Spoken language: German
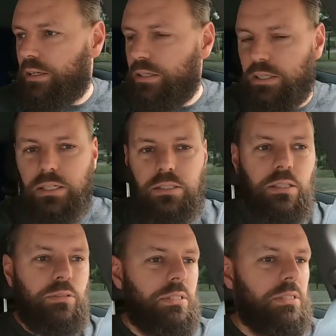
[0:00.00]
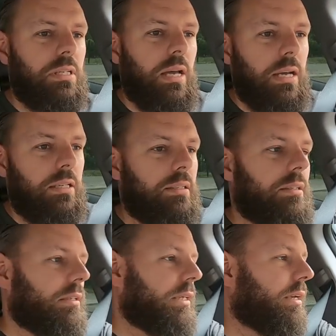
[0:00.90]
Das heißt also, das sind
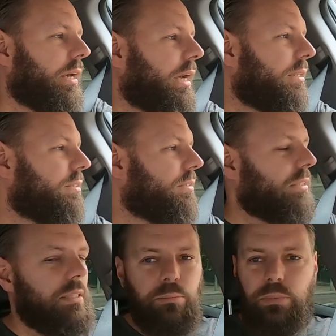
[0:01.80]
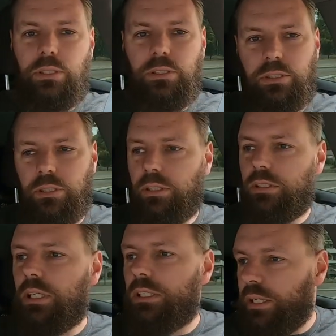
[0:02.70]
Ladegeräte, die mit äh,
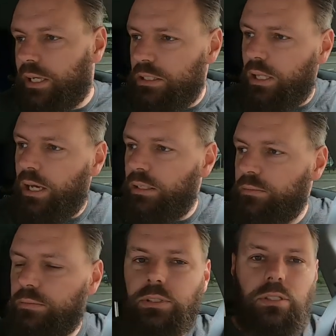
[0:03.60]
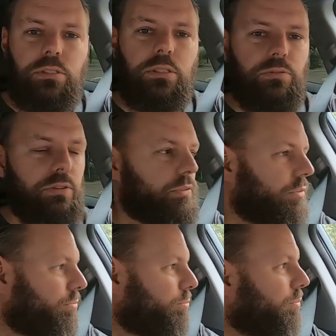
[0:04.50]
CCS laden. Das ist das, was
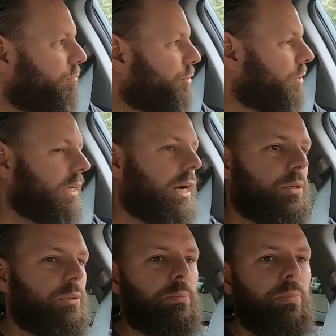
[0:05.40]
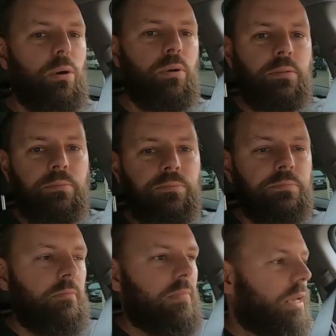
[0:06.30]
wir für ein Ionic brauchen.
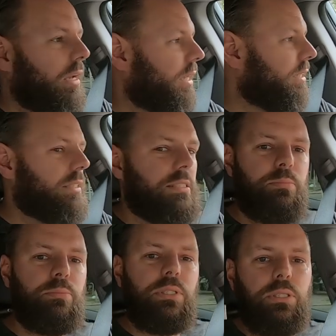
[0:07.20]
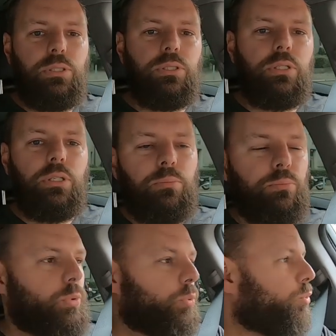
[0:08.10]
Allerdings mit
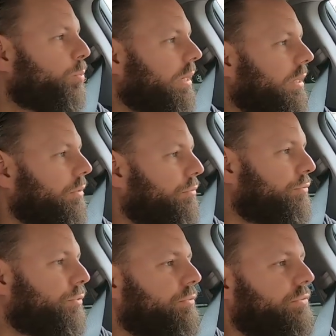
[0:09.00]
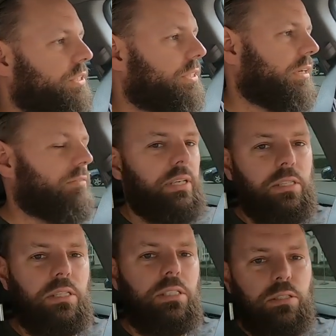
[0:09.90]
ähm, über 50 kW.
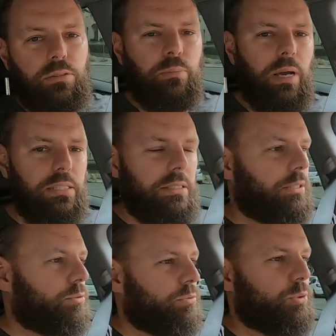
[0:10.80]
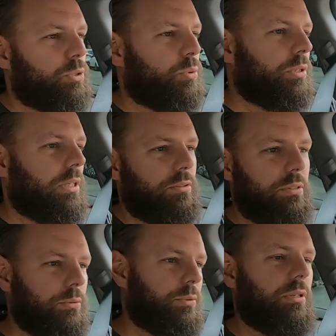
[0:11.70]
Das heißt also, die meisten liegen so zwischen
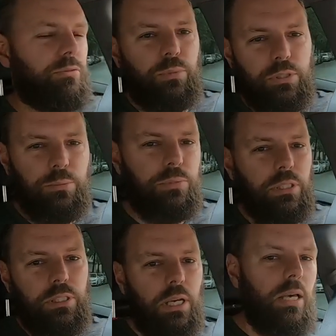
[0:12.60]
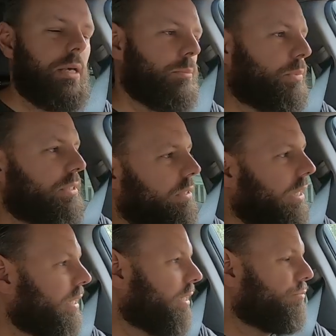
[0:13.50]
100, 175 bis
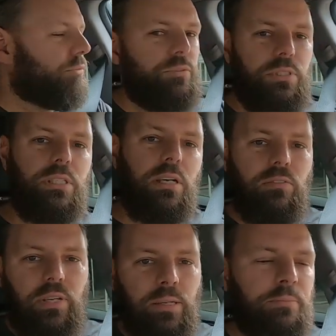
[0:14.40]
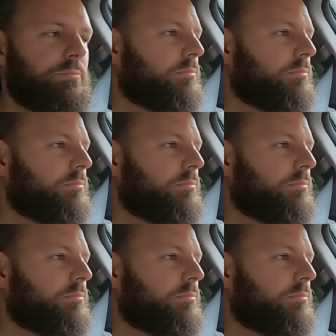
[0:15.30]
350 kW.